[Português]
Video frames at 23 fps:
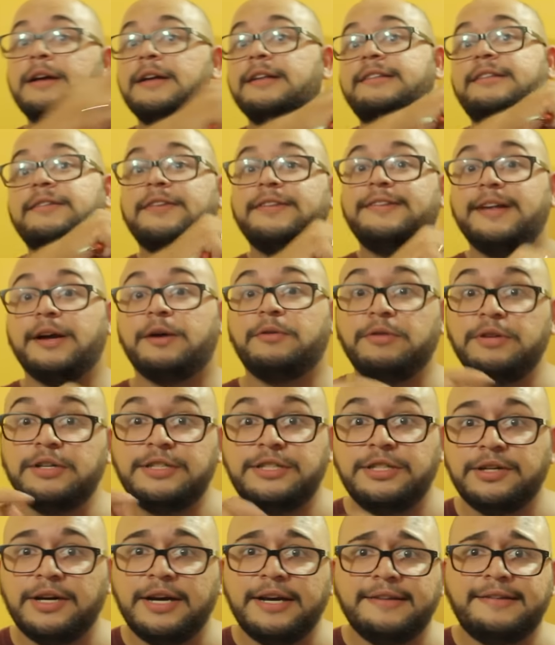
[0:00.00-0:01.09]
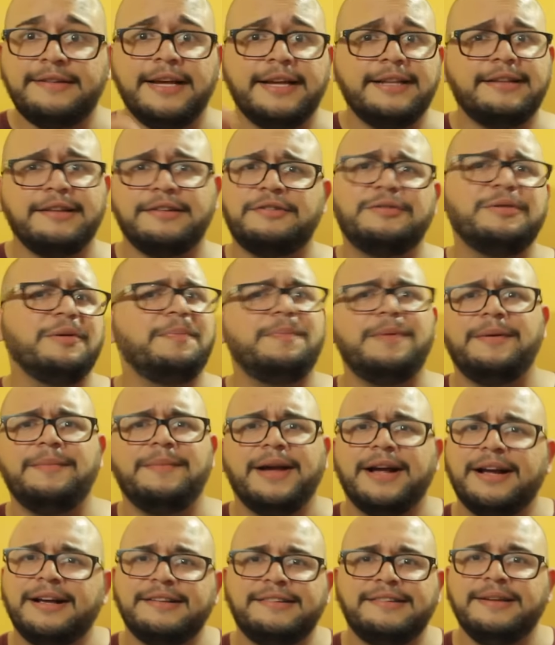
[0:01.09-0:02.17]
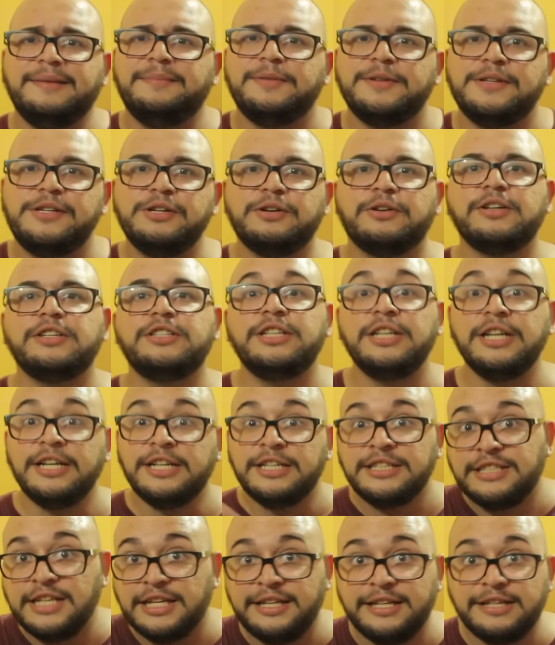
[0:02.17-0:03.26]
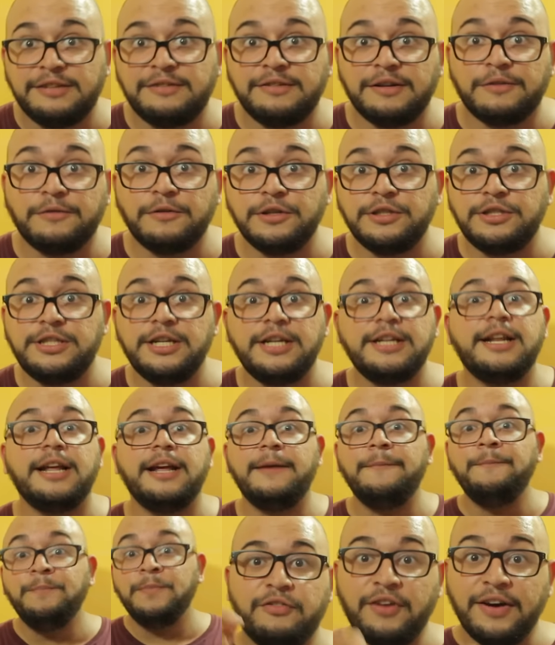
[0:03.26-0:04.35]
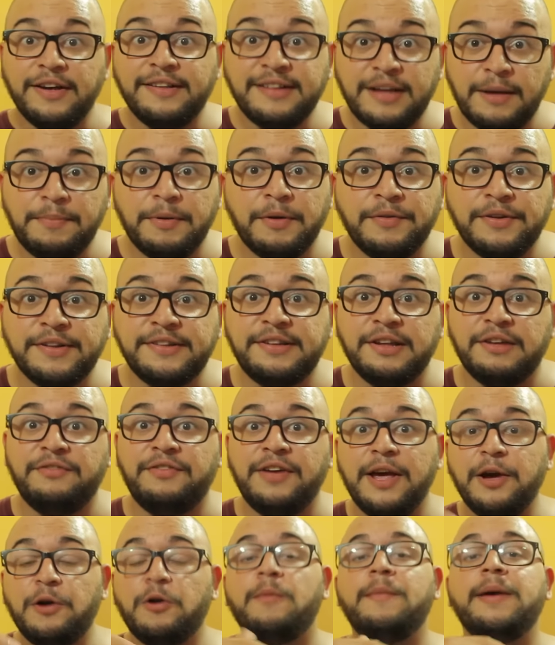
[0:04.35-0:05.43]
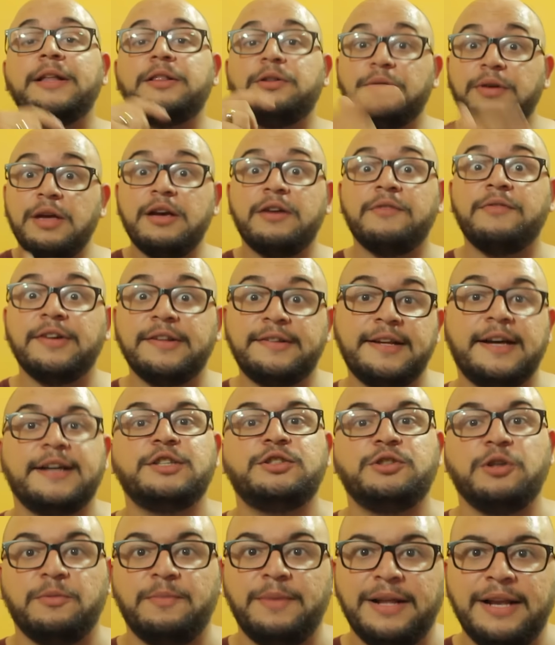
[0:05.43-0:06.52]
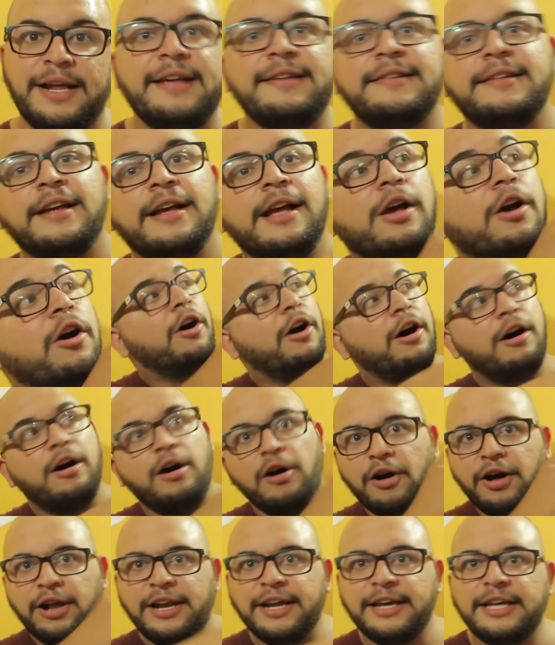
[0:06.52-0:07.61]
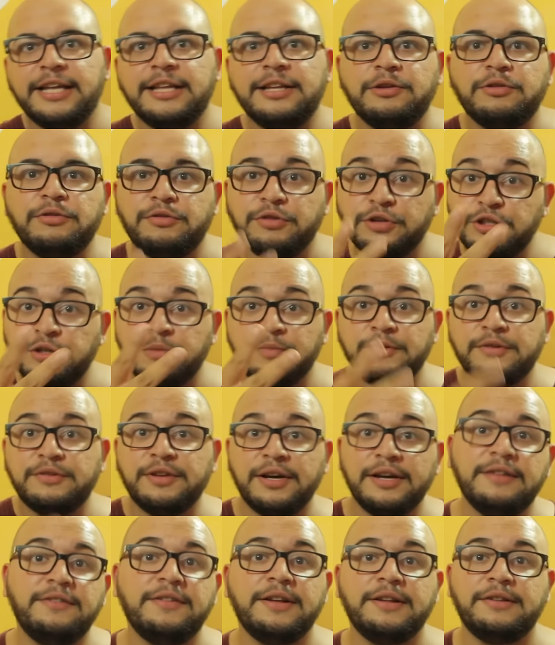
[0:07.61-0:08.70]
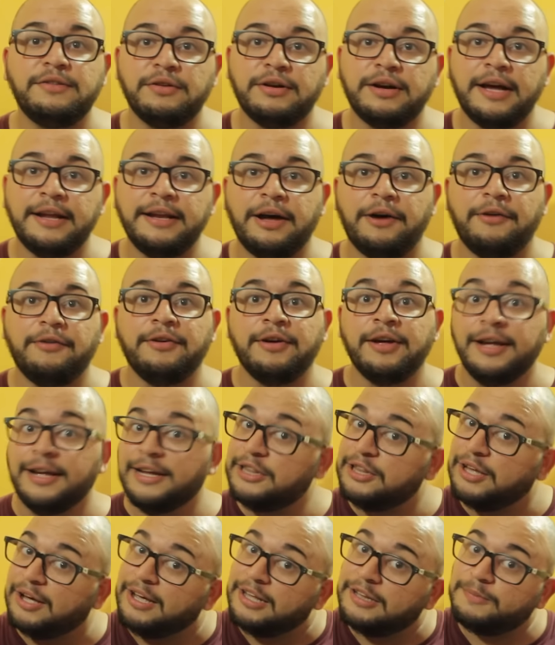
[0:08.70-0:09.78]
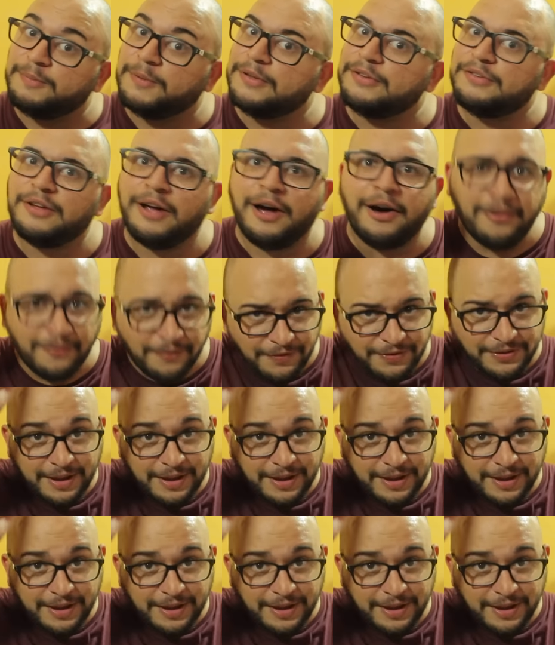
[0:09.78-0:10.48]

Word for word: Se você curtiu a receita super mega simples de hoje, já deixa sua curtida aí, faz lá pra você ver e comenta o que, que você achou, beleza? Ó, olha aqui os últimos dois vídeos do canal. Então é isso, pessoal.